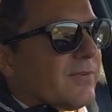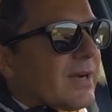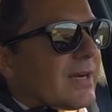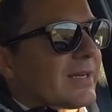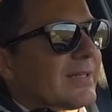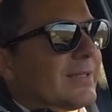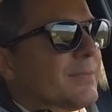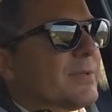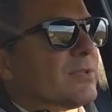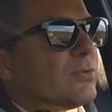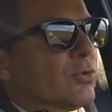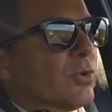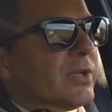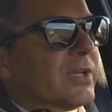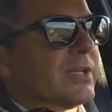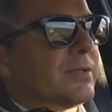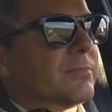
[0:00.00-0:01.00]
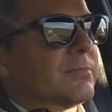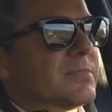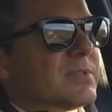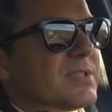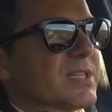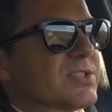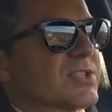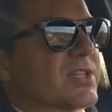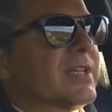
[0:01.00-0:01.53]
farklı bir donanım
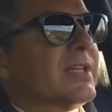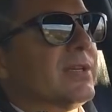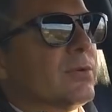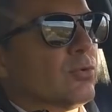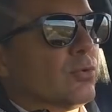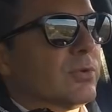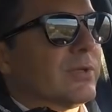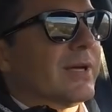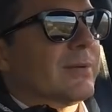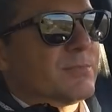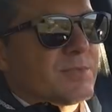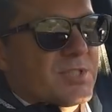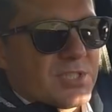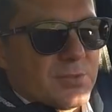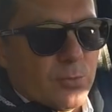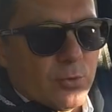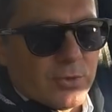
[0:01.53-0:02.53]
seçeneğini kullanmıştım.